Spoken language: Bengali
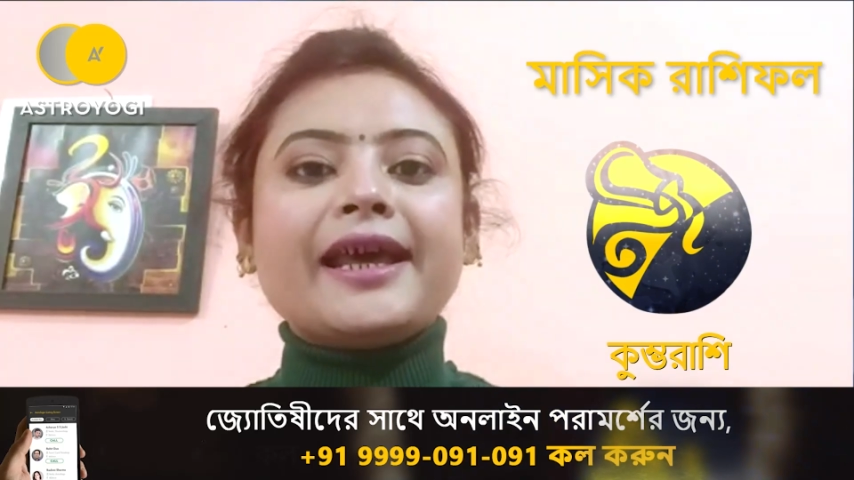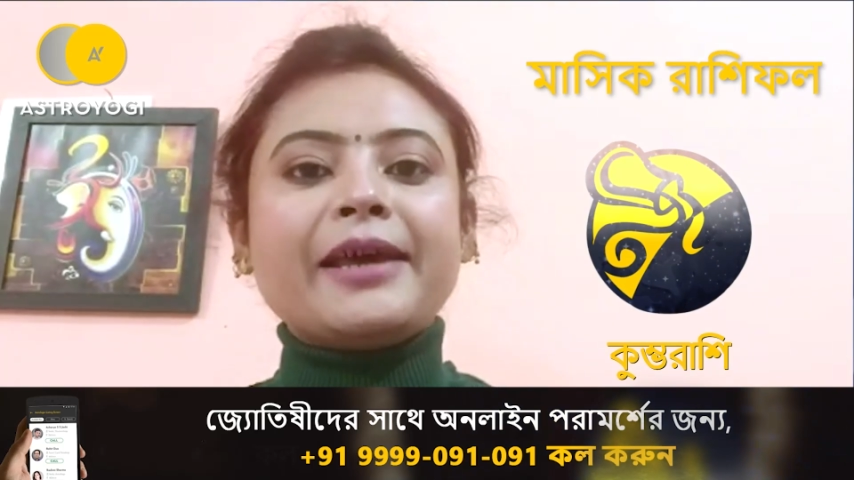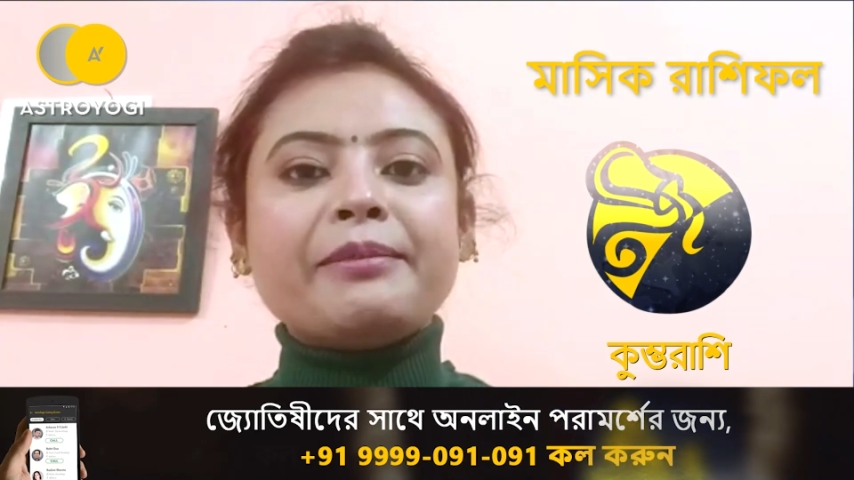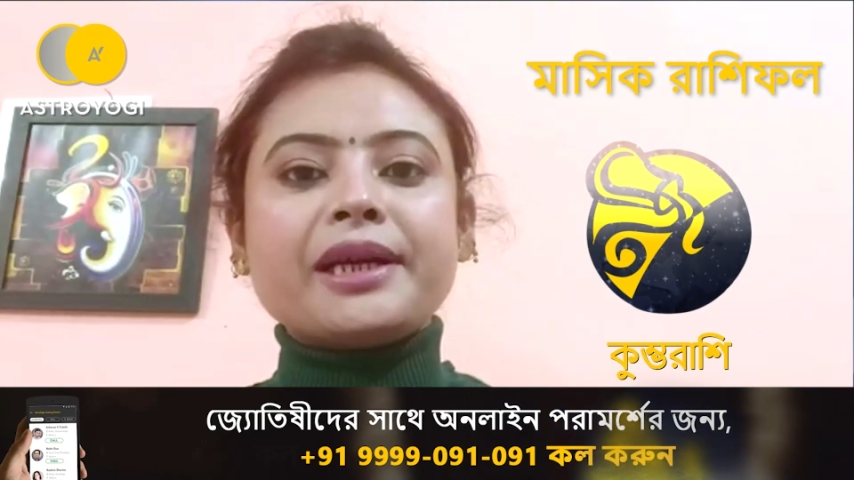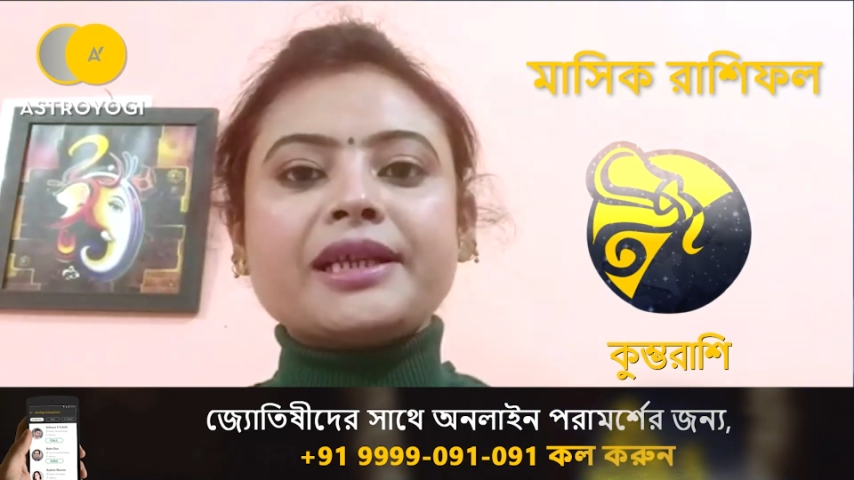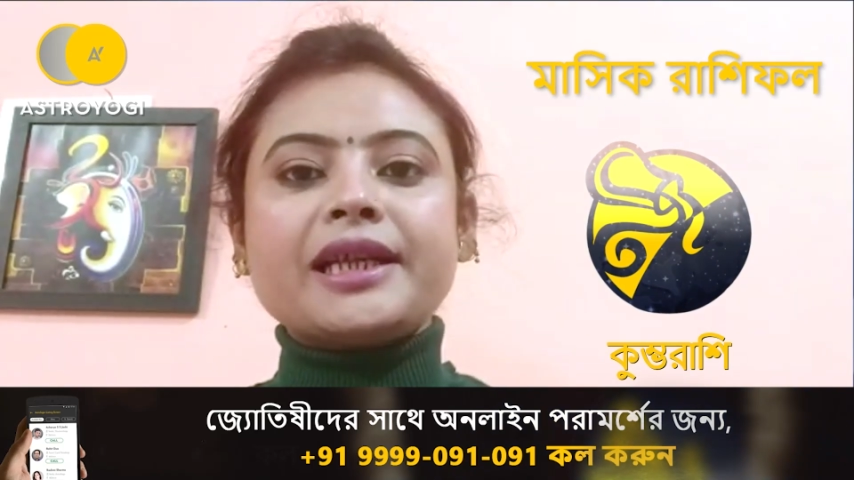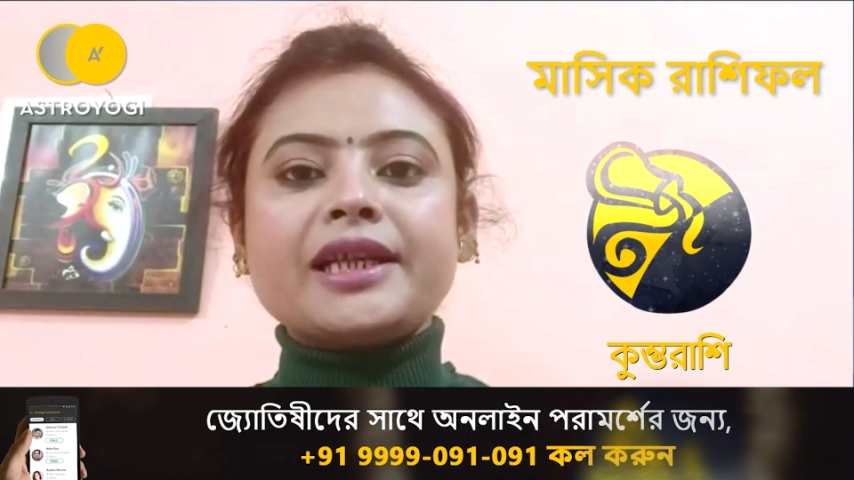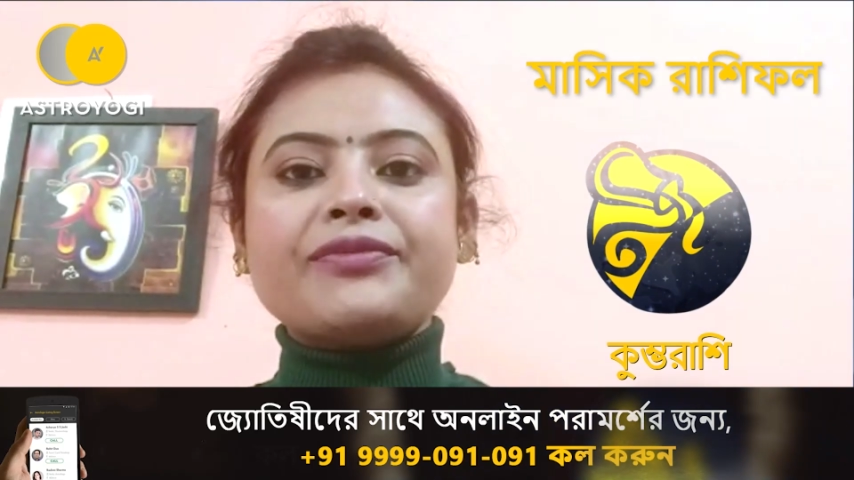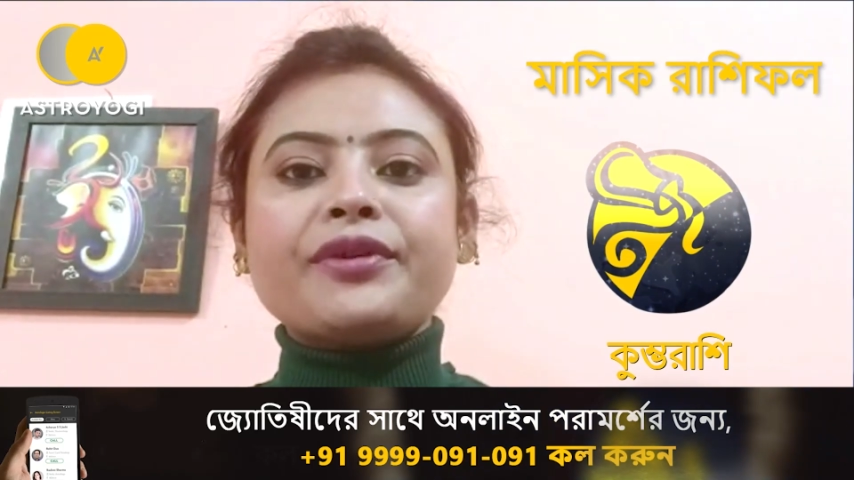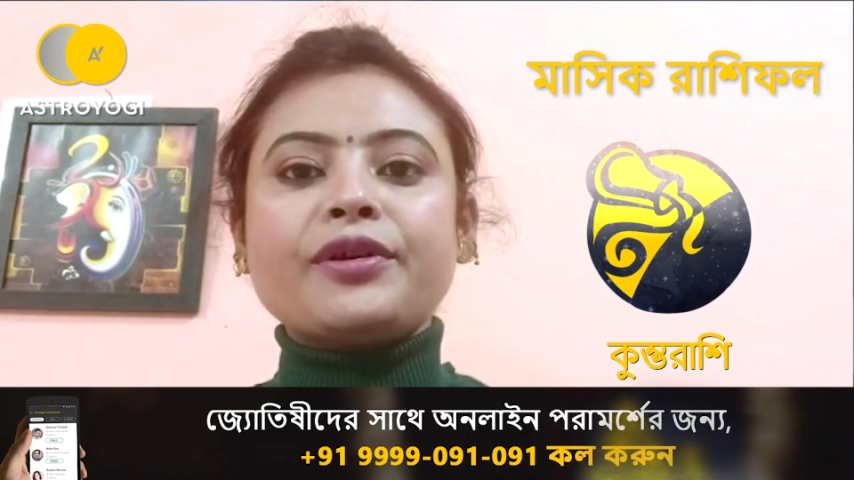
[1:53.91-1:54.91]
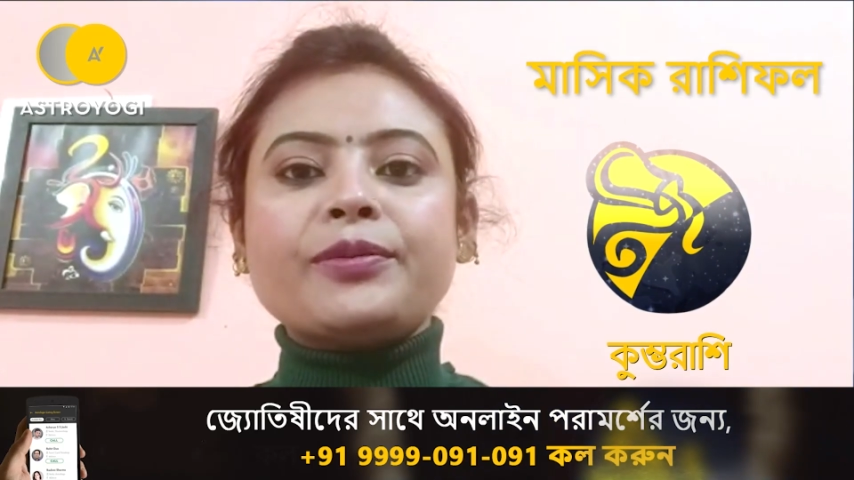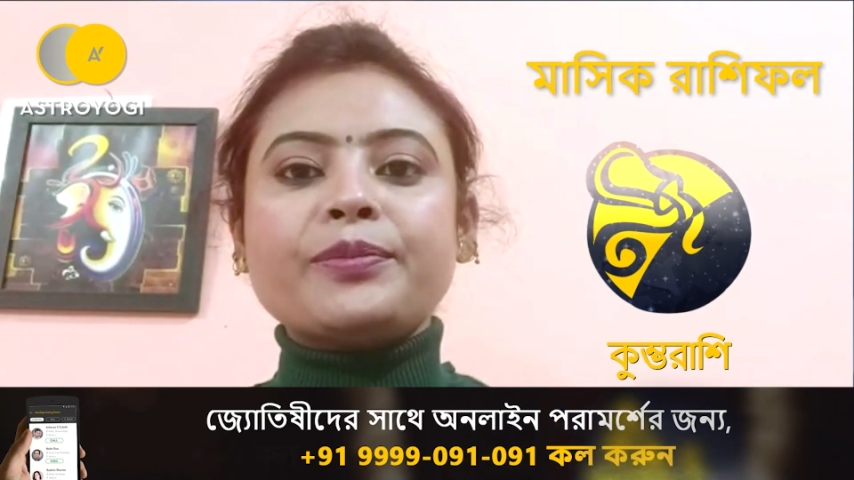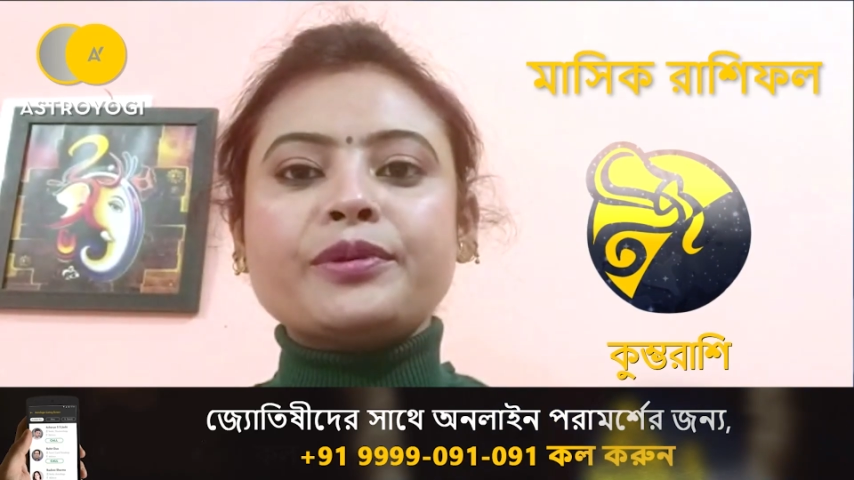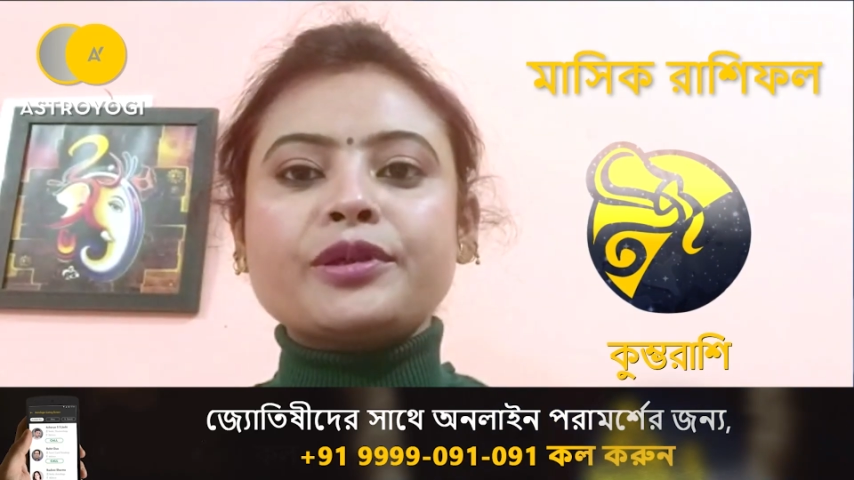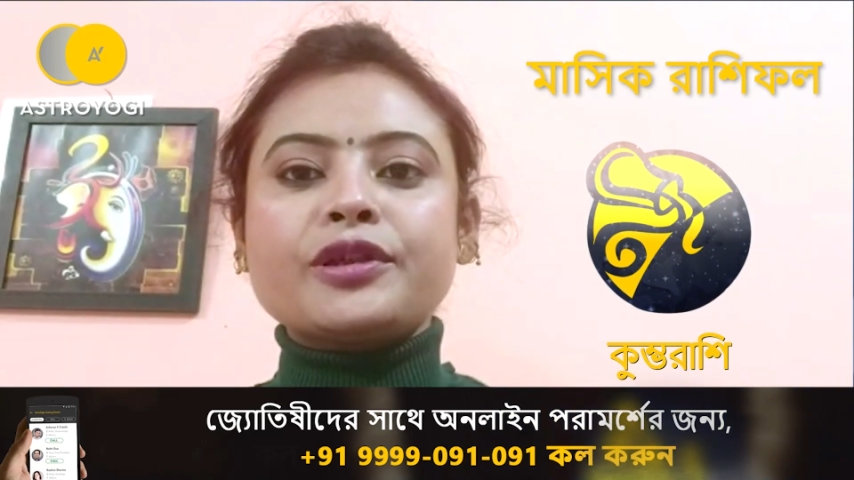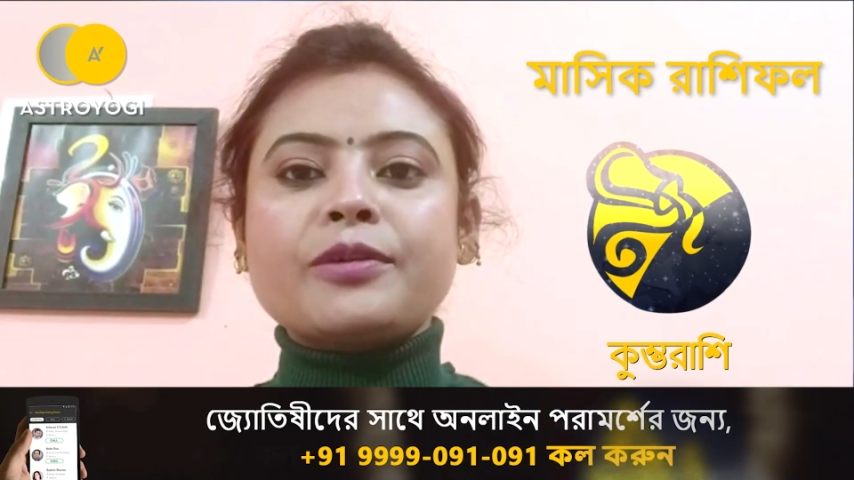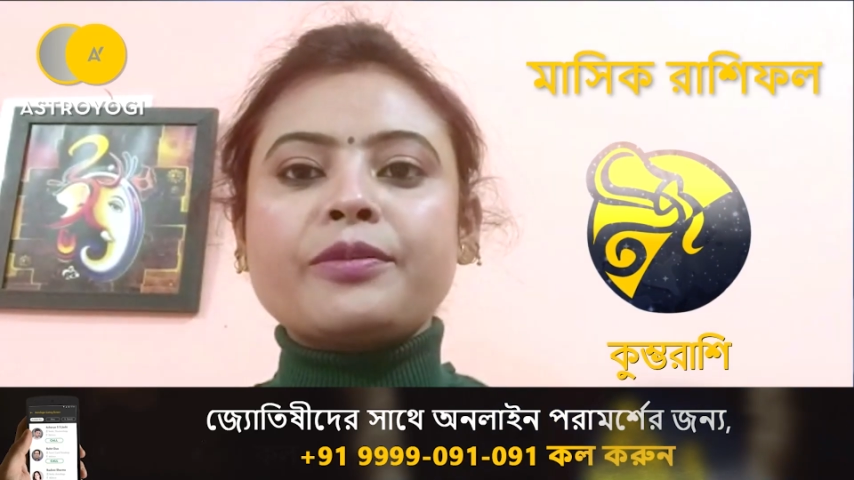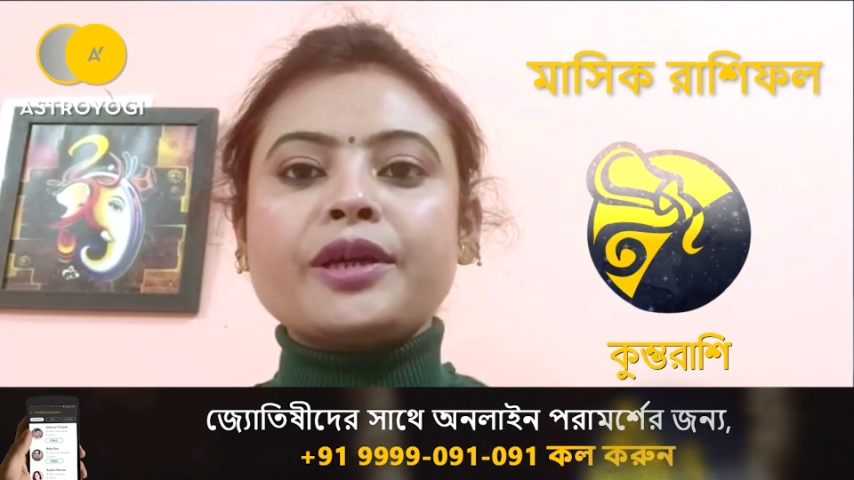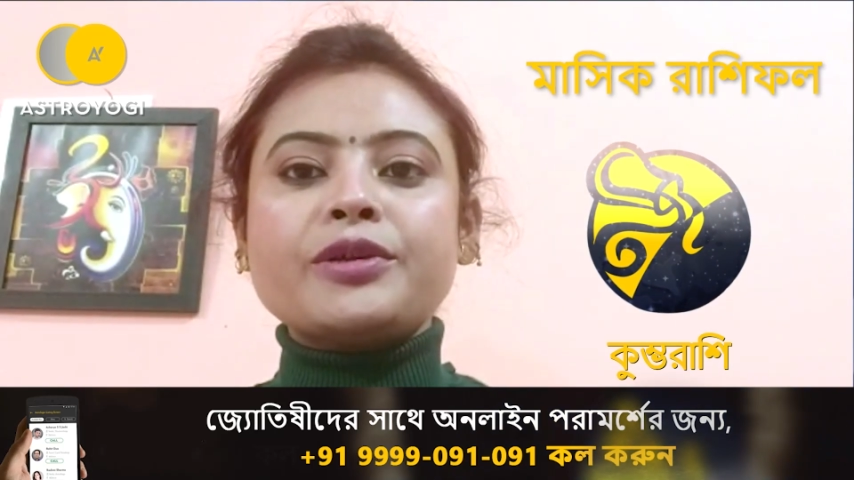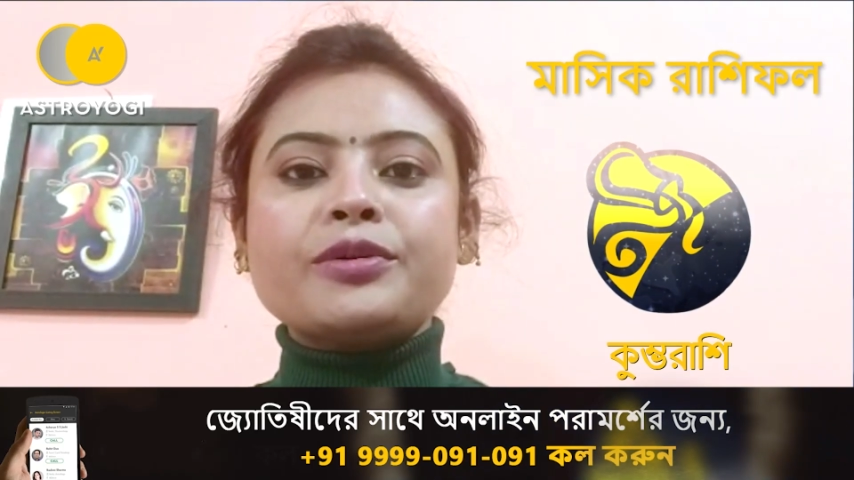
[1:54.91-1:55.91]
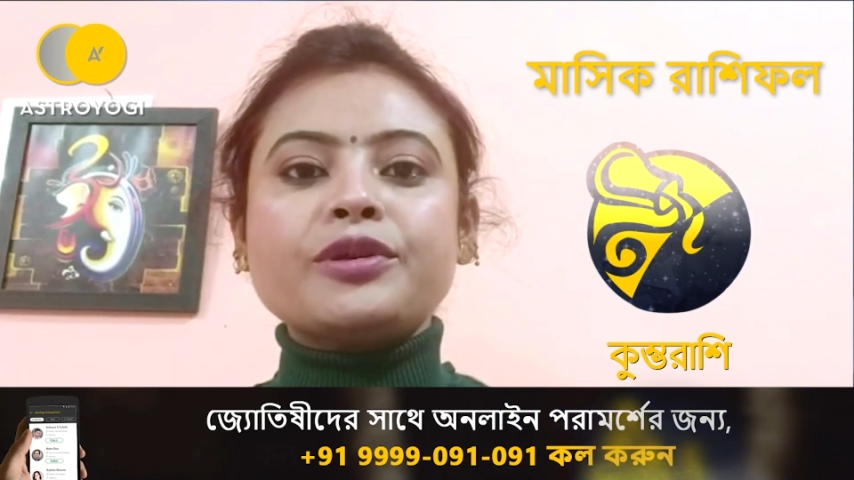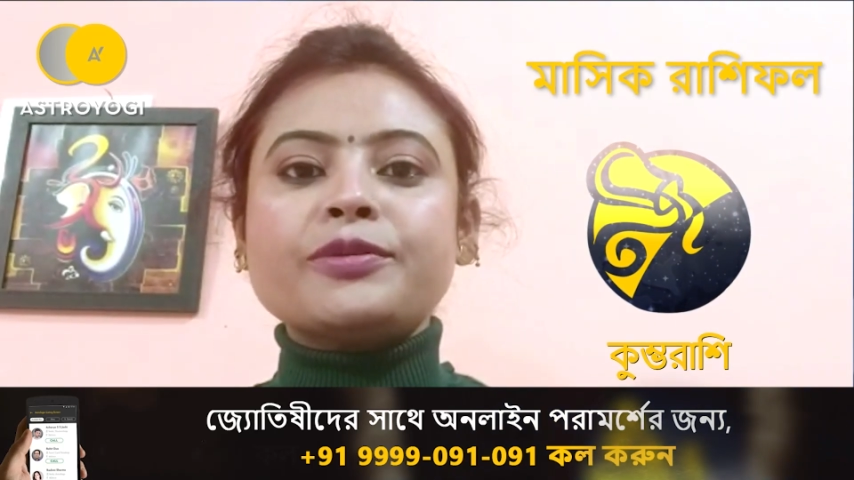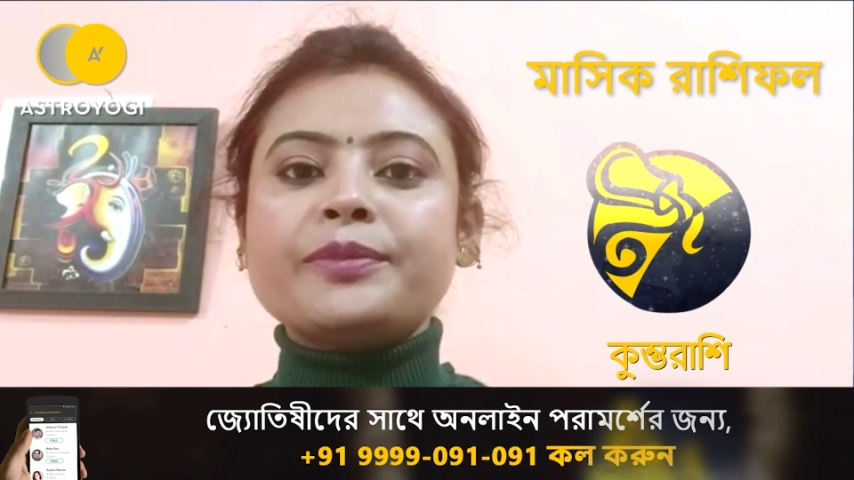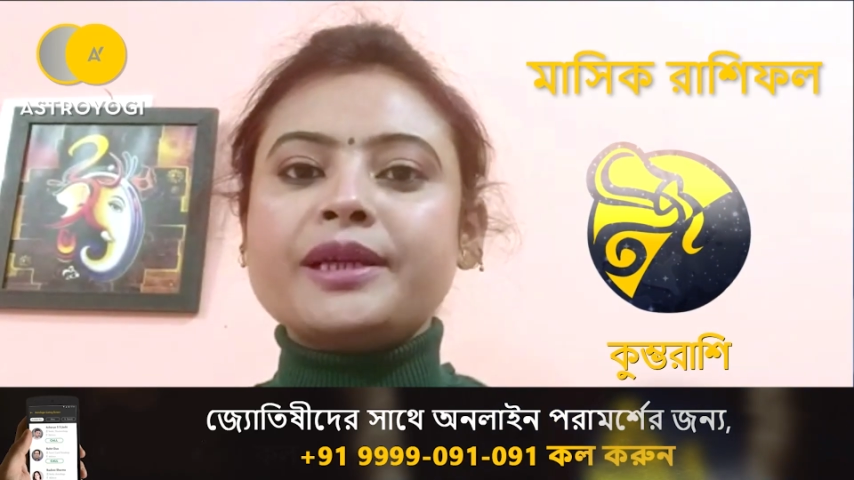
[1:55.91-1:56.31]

এই মাসে একটি ফলপ্রসূ সময়ে সূর্য